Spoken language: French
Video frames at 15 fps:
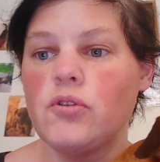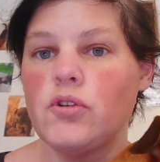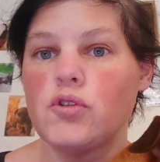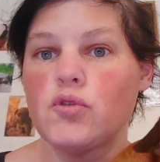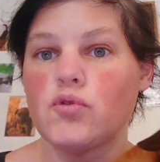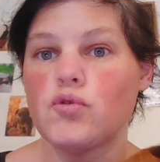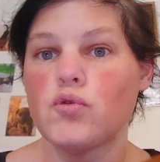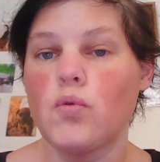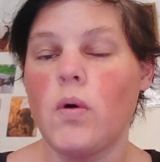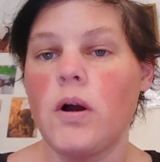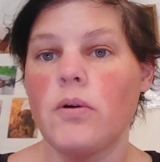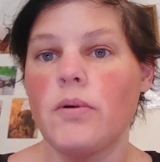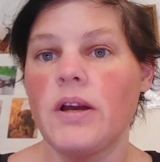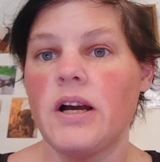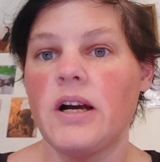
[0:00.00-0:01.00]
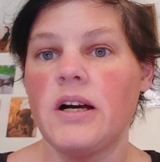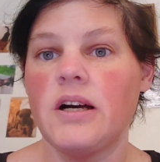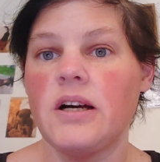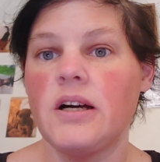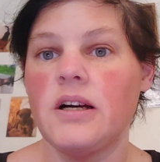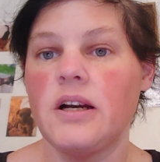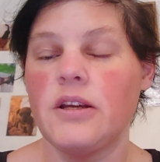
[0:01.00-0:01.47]
ils ont dû croire
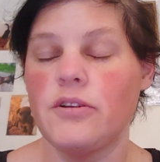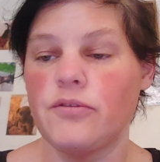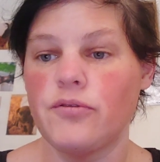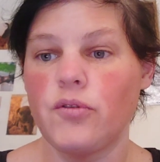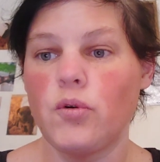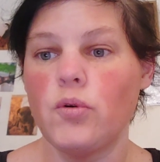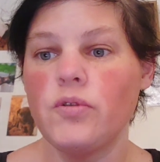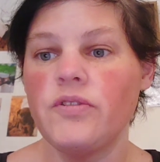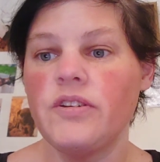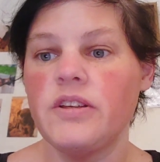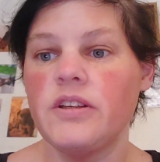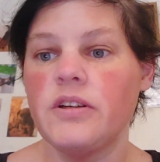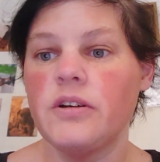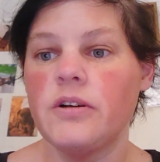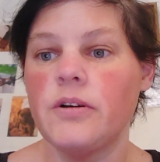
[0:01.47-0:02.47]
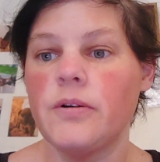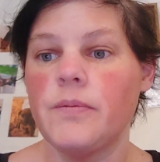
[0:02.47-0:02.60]
à une fraude et